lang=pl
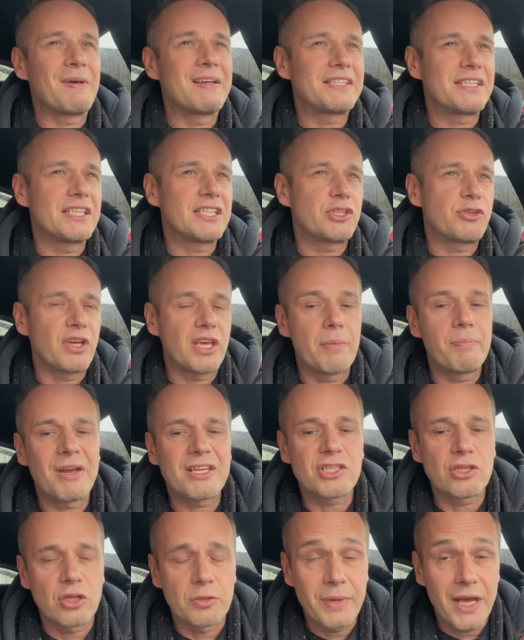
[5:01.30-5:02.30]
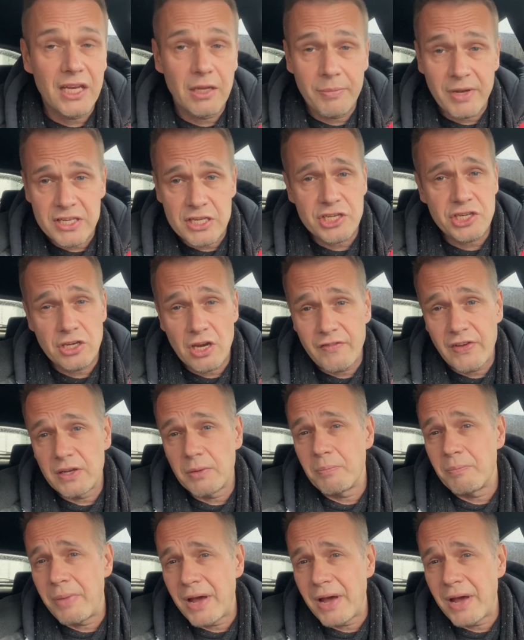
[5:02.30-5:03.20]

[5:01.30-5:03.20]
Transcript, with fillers: Mas jest człowiekiem bardzo lubianym, bardzo szanowanym,